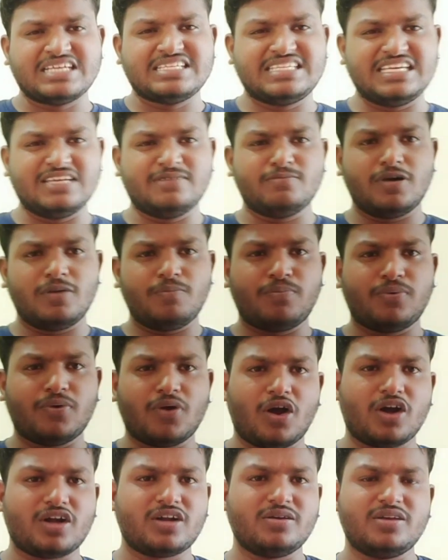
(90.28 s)
సినిమా
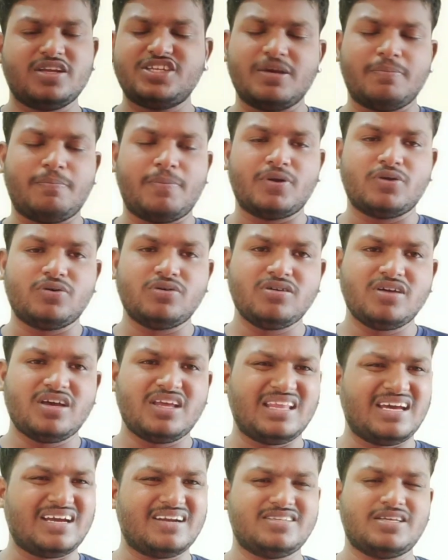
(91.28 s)
ప్లాట్ నేను చెప్పను
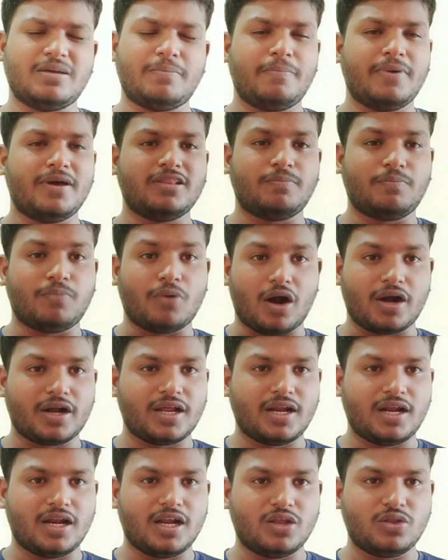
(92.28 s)
ఎందుకంటే చెప్పేంత ప్లాట్
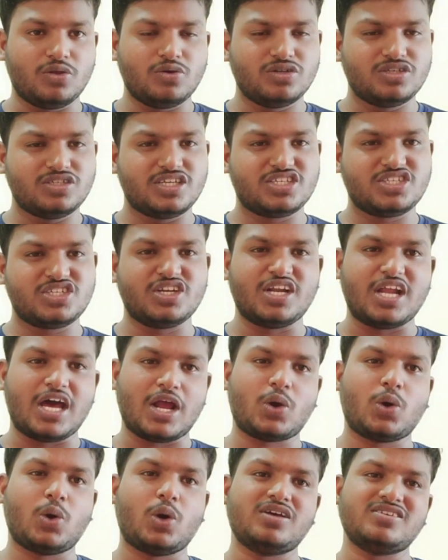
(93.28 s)
ఏం లేదు జస్ట్
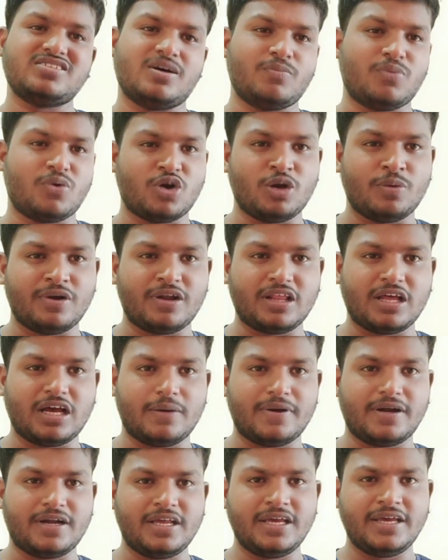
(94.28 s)
నరక్కోవడం చంపుకోవడం ఉంటుంది
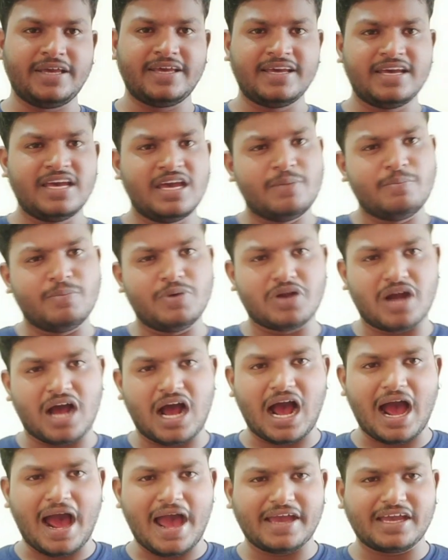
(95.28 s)
కాబట్టి మీరు
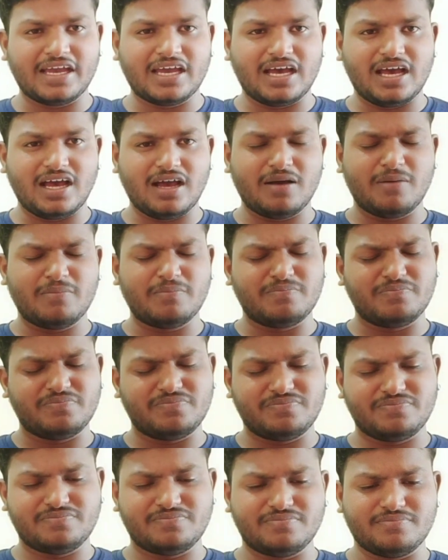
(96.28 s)
హాయిగా
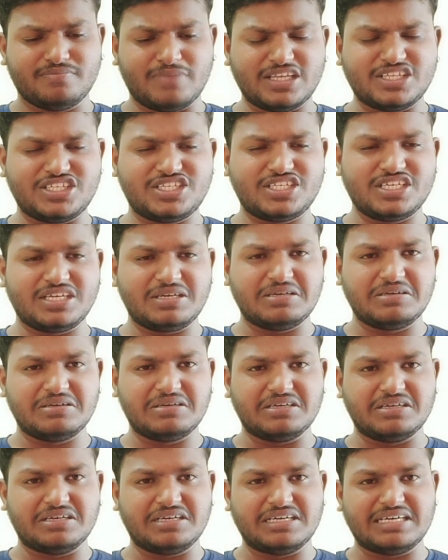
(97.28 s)
మంచి
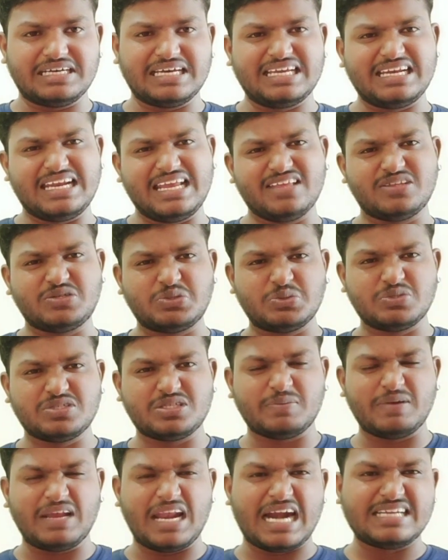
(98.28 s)
లేదు
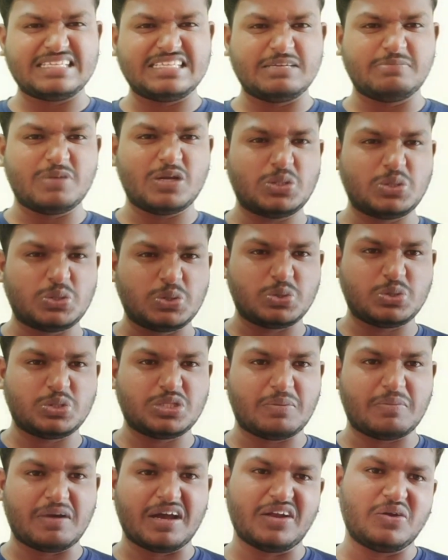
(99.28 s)
చూస్తాం ఎలాంటి సినిమా
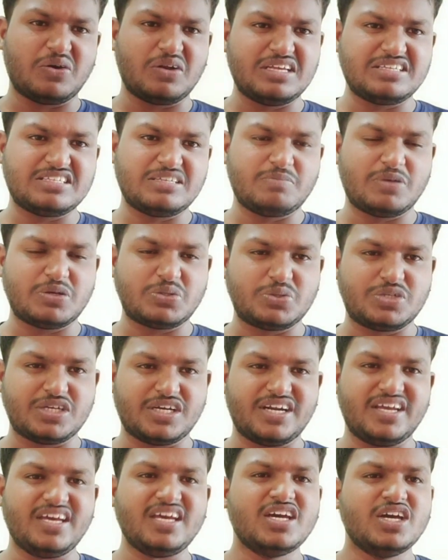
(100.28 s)
చూస్తాం అన్న వాళ్ళు ఈ సినిమా
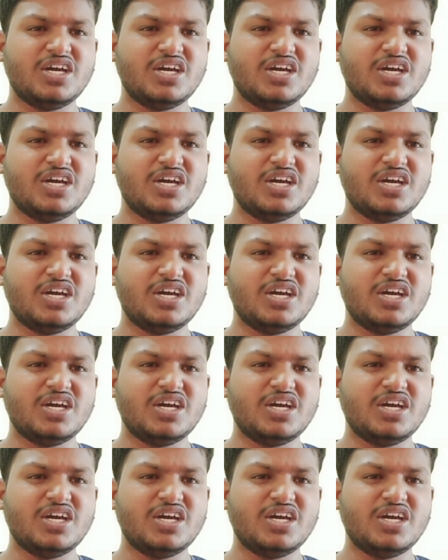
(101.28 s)
చూసేయండి